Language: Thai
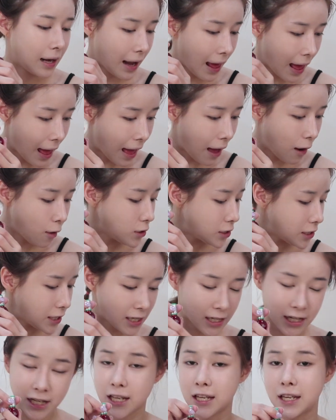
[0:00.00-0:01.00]
แล้ว
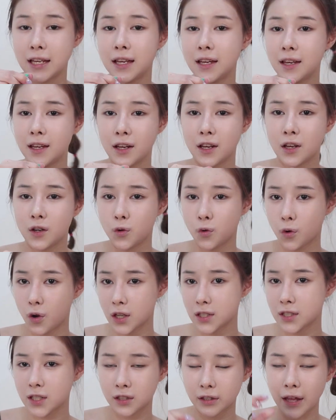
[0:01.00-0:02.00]
ทีนี้หนู
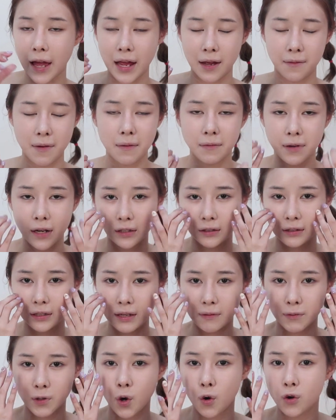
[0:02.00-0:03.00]
ก็จะแต่งแบบใน
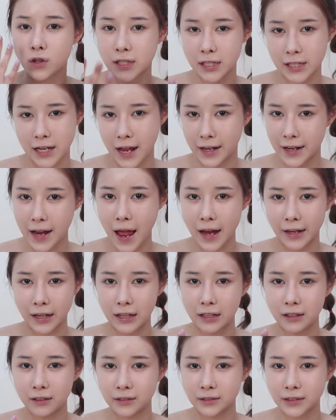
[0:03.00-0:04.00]
ธีมโทนสีแดงๆนิ
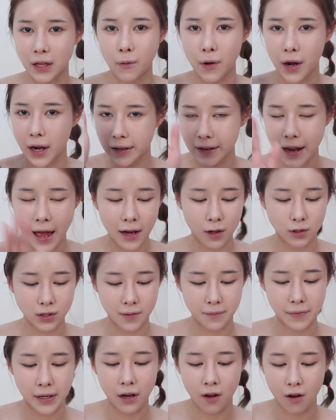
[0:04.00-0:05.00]
ดนึงแต่ว่าหน้าเรา
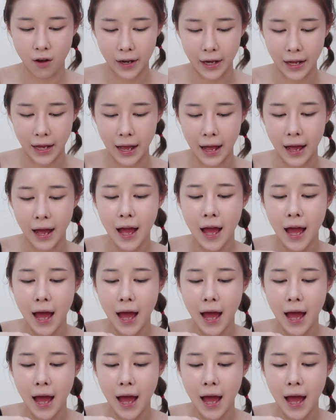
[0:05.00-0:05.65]
จะไม่ลอยนะคะ